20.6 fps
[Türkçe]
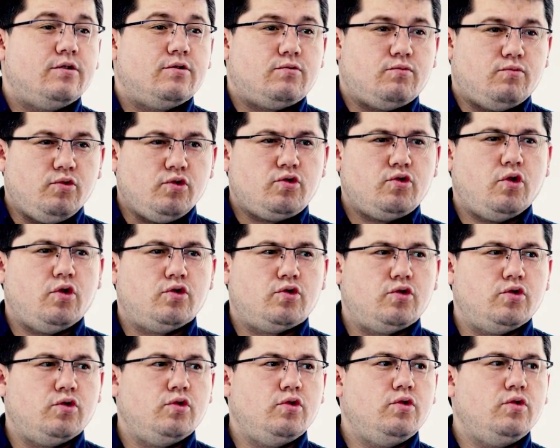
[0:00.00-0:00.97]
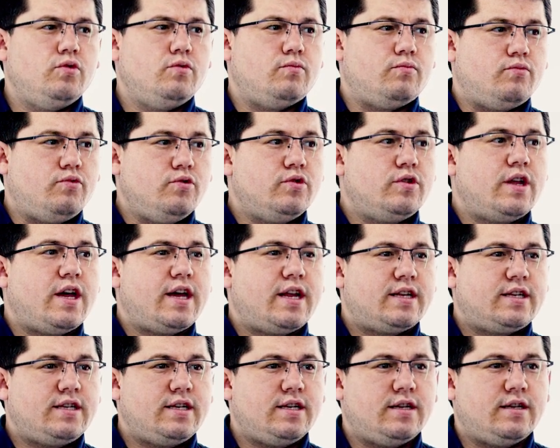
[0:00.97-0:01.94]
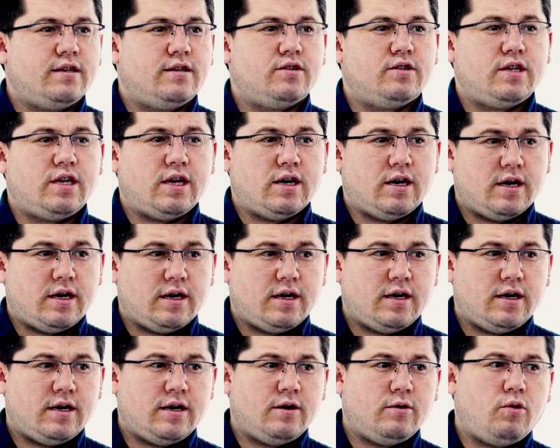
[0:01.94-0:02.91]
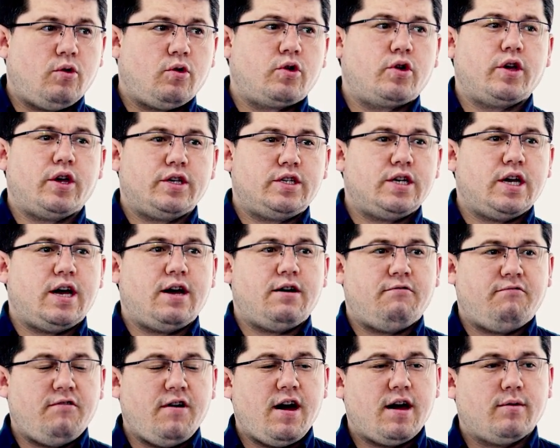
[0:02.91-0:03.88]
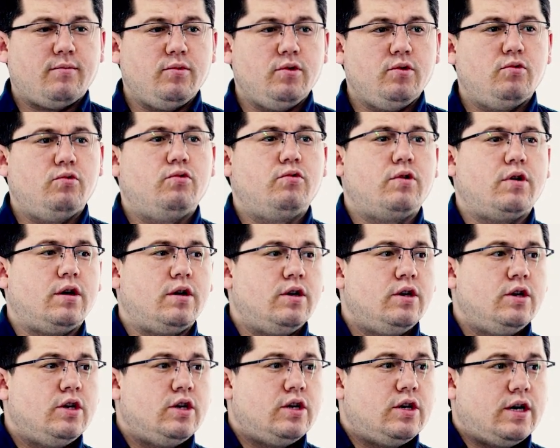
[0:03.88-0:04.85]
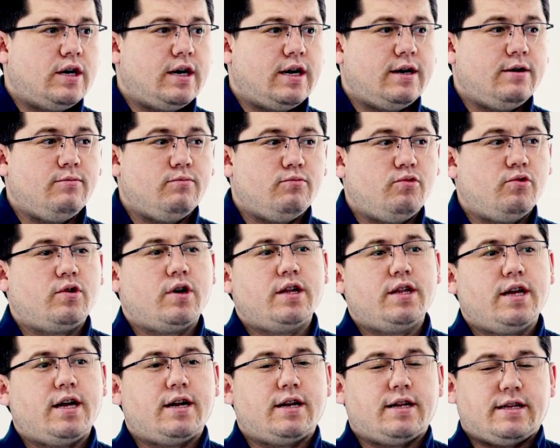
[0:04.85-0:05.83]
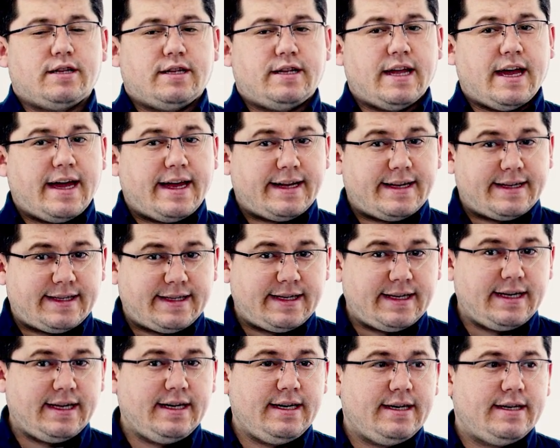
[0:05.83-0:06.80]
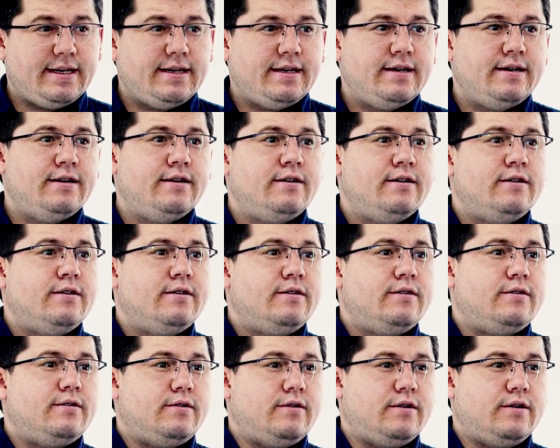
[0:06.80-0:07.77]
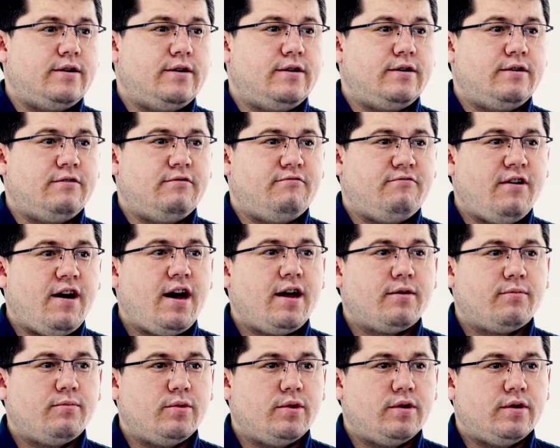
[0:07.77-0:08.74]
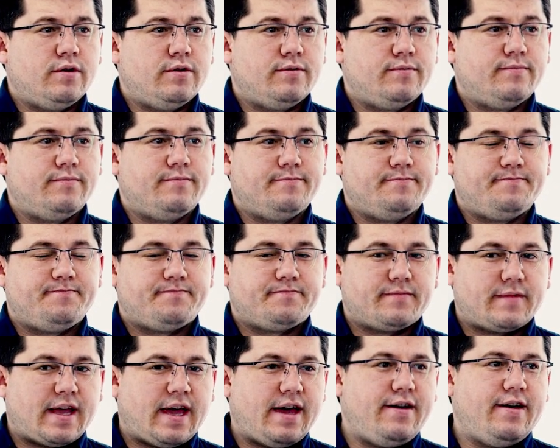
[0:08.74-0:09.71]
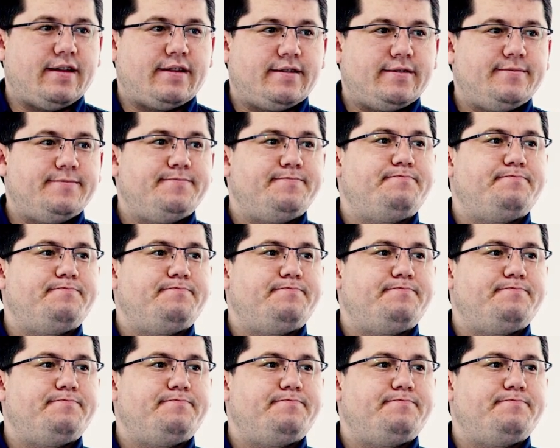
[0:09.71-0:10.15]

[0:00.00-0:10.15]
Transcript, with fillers: Bu çocuğun bu dersin e, okuyacağı var mı? Uğra, e, bu kadar dersin ee, var mı? Evet.